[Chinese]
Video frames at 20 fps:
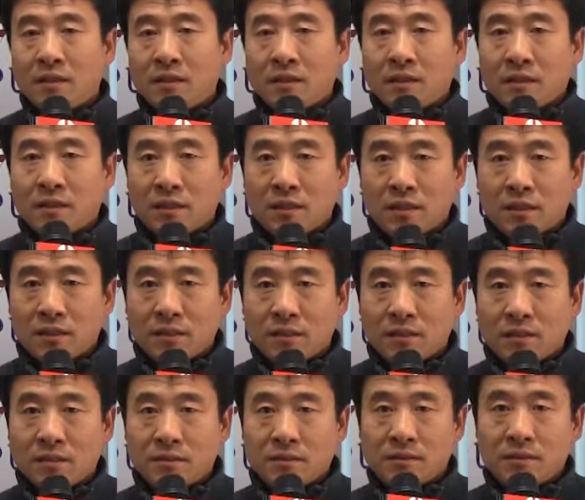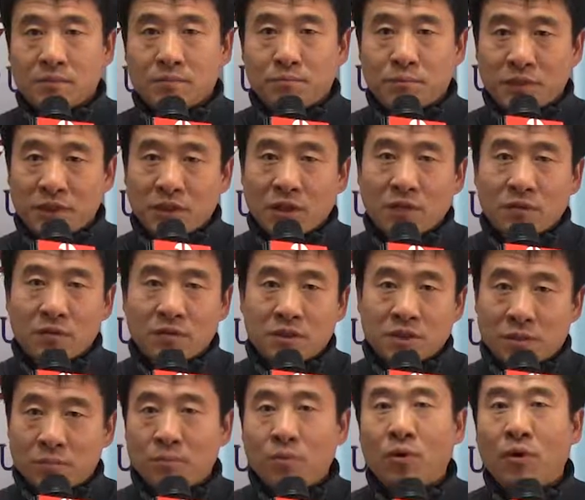呃，比较沉
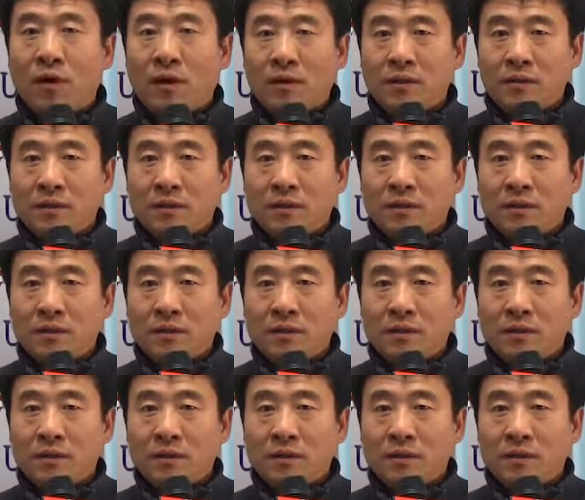默。